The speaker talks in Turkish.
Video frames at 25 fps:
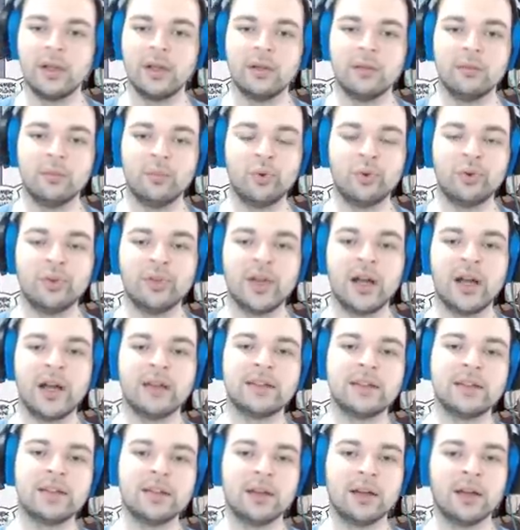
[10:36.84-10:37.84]
Burada
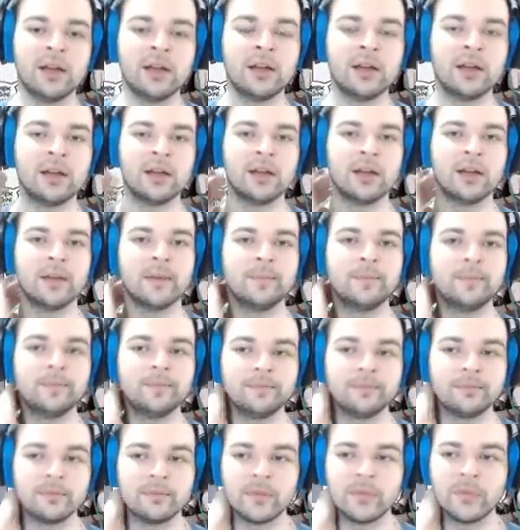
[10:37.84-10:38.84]
artık
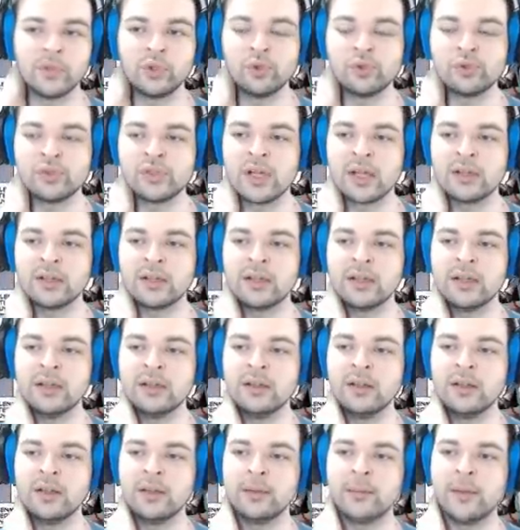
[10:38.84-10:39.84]
um, tutsaklık
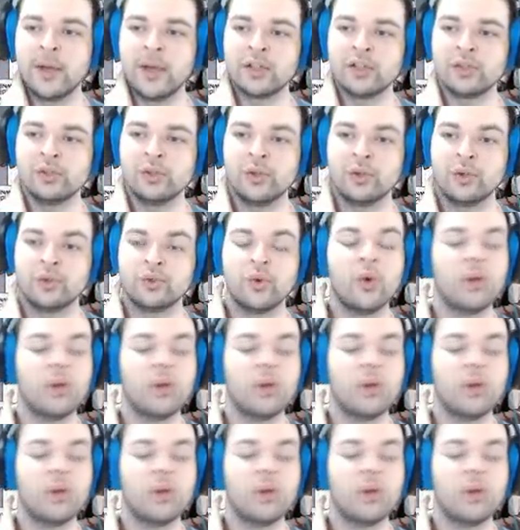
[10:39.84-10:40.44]
yılları başlıyor.